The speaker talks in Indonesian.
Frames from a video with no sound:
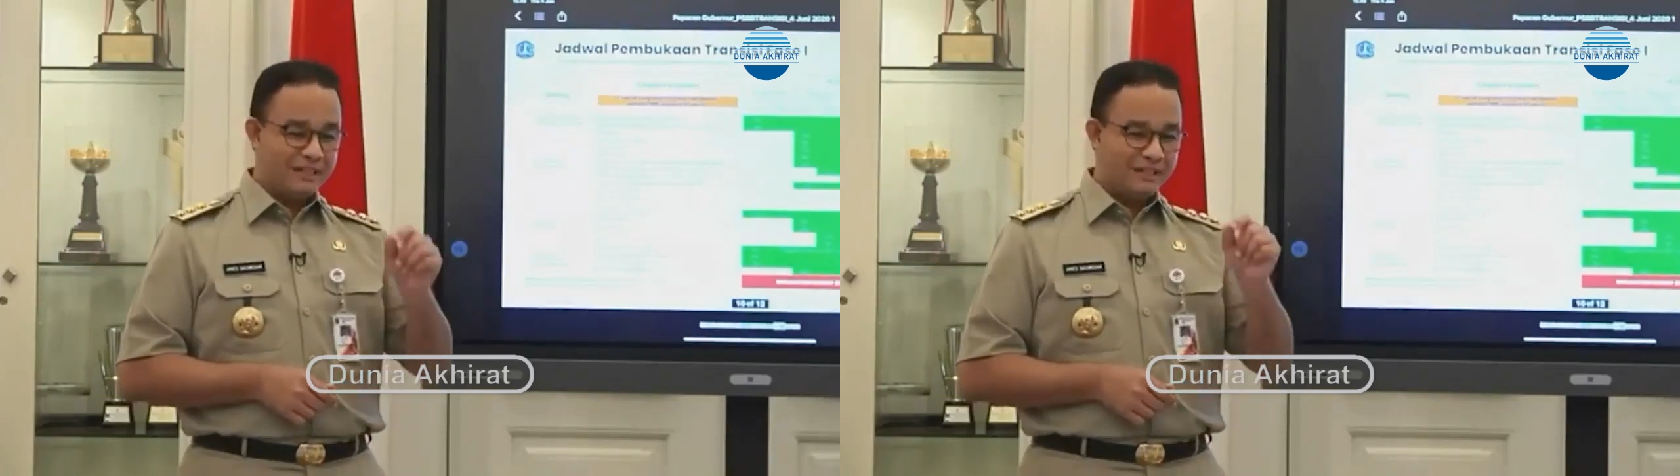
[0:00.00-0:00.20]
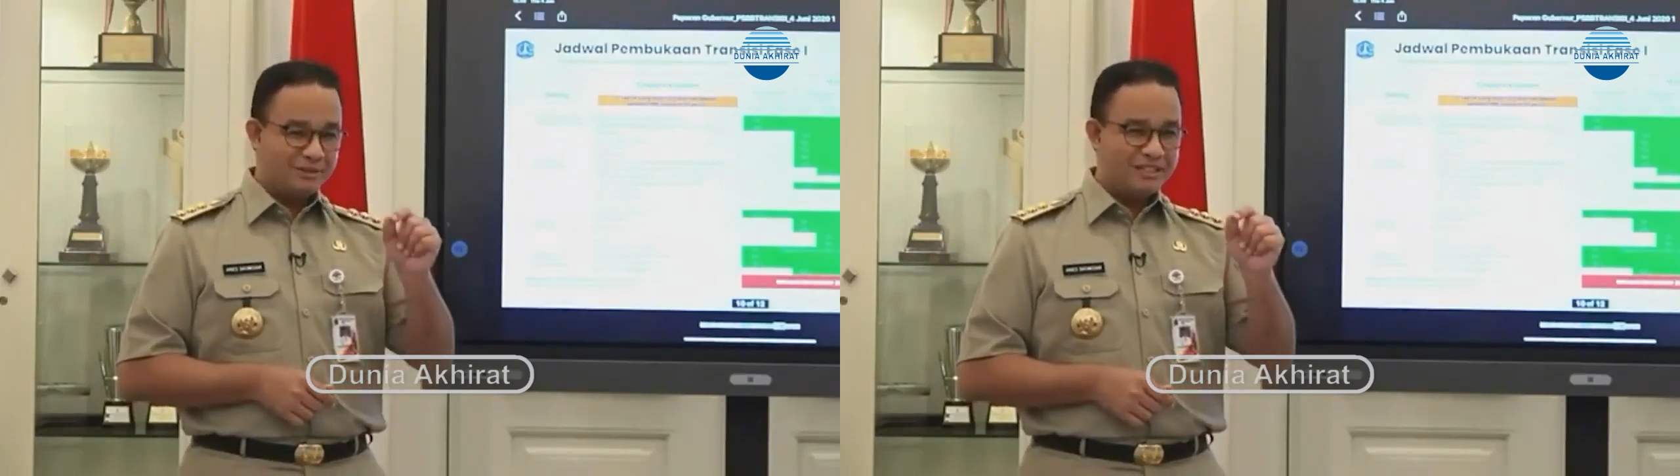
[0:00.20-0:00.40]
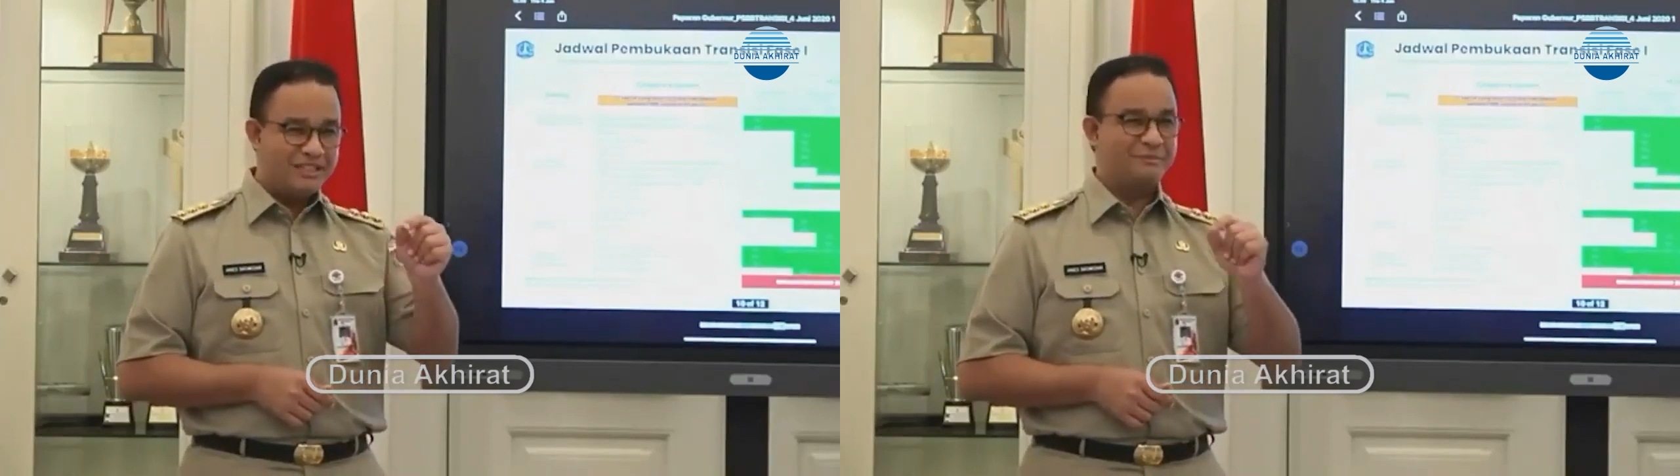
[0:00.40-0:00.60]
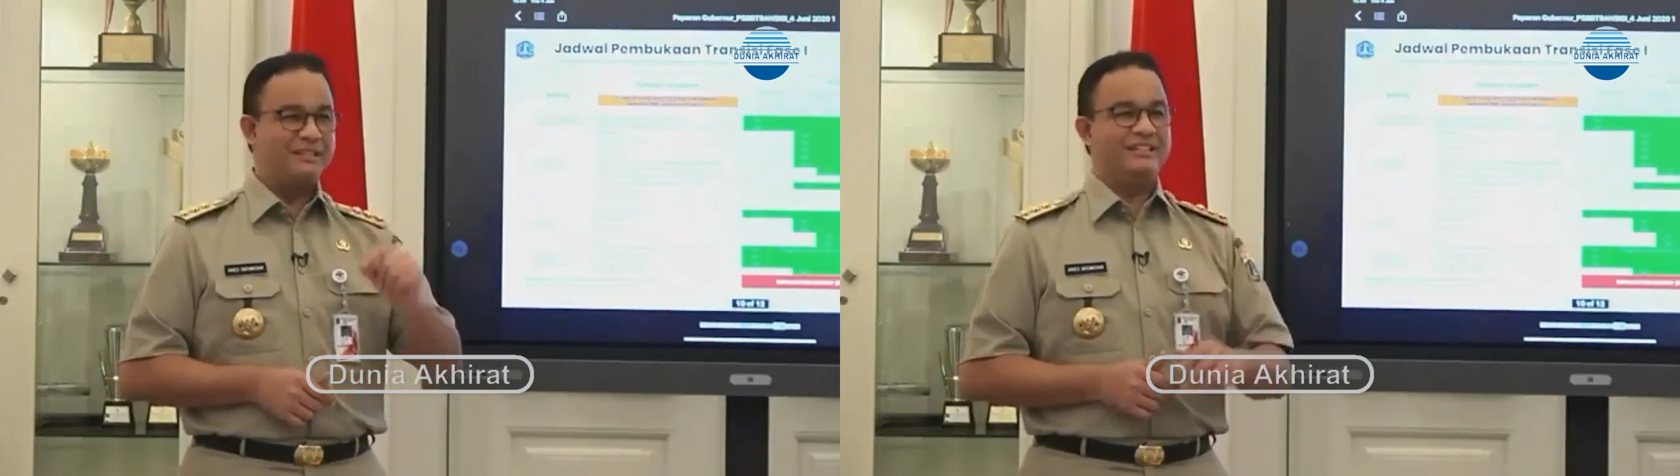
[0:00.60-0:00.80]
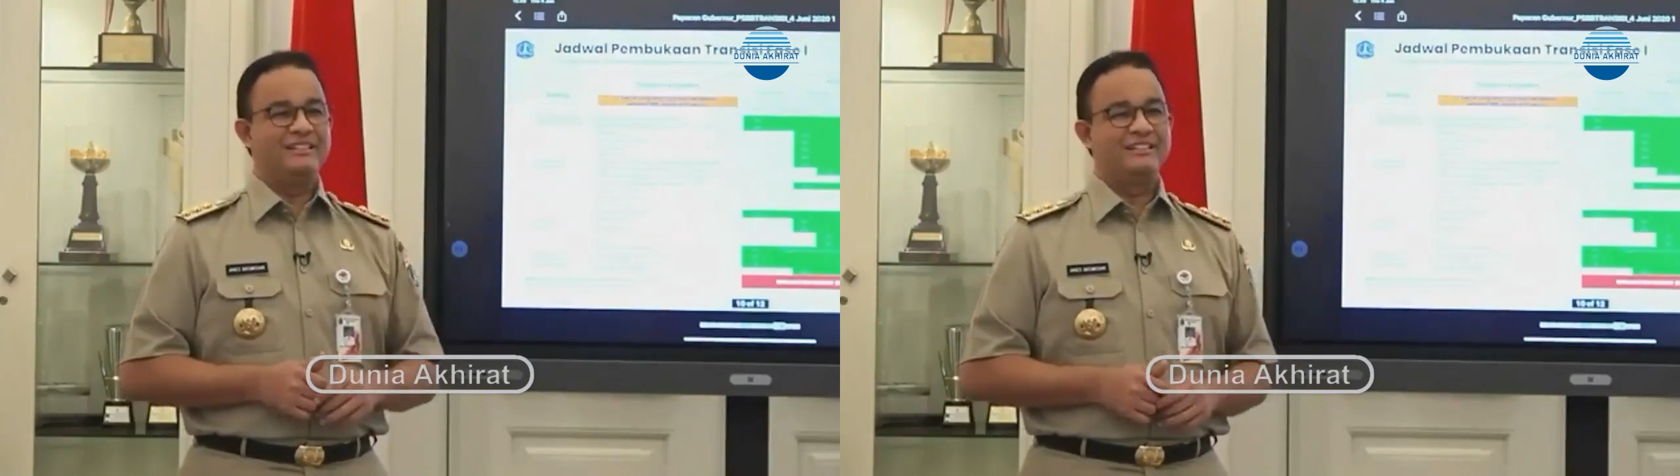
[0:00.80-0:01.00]
memilih untuk
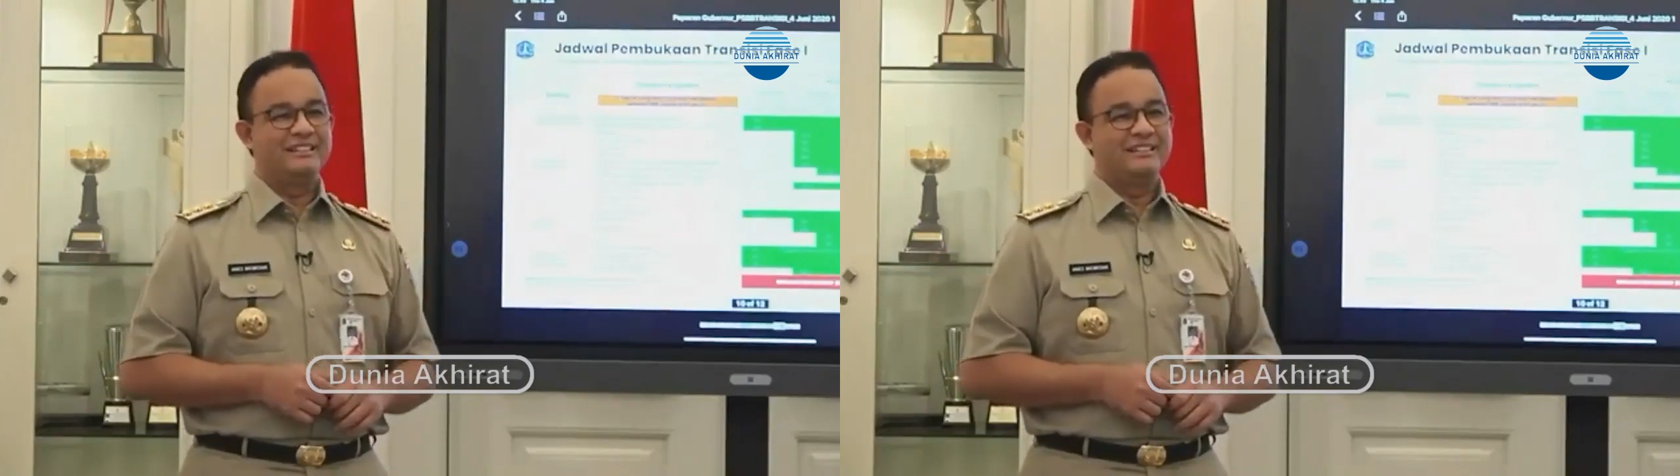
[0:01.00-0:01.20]
disiplin,